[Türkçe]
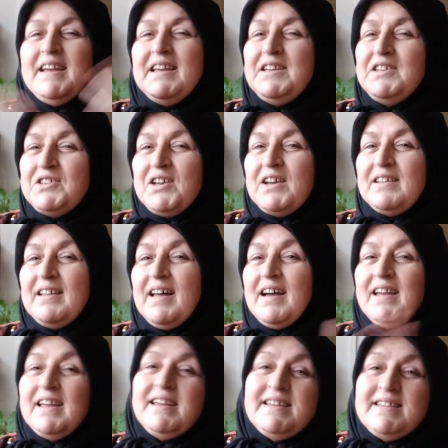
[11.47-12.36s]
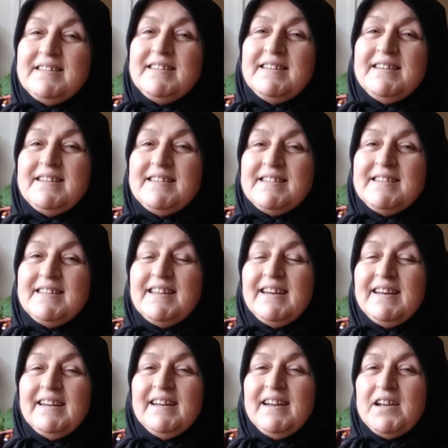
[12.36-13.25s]
İnşallah
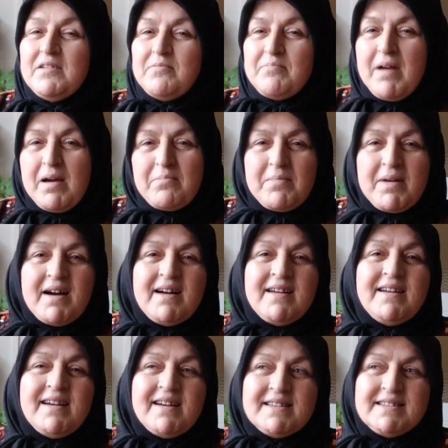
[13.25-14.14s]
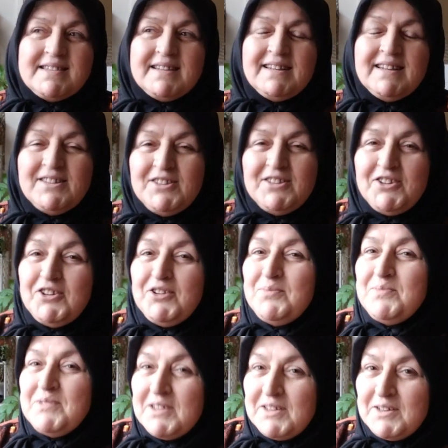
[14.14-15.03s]
iyisinizdir. Ben baharı
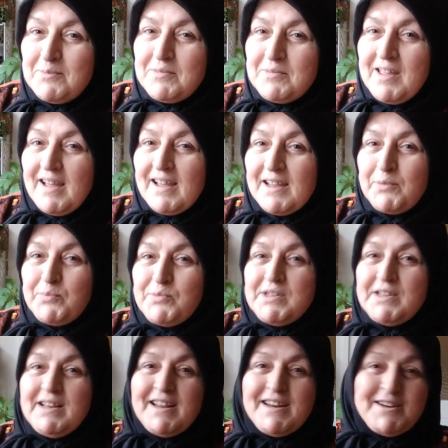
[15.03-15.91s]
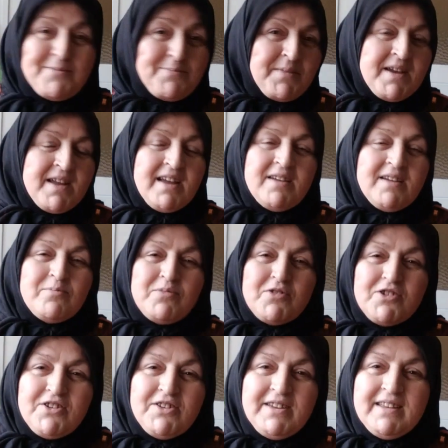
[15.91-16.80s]
hazırlanıyorum canım takipçilerim.
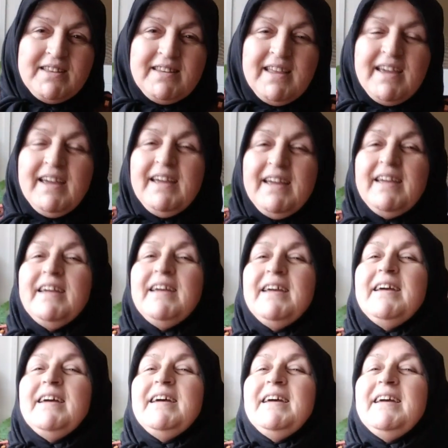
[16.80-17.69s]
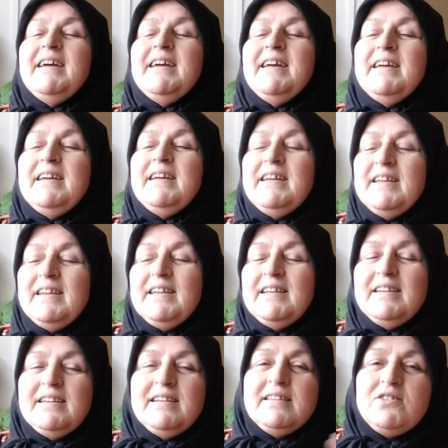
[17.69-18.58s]
Bugün yine e,
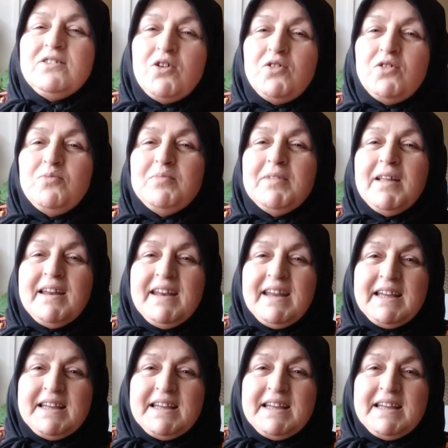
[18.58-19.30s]
tohumlar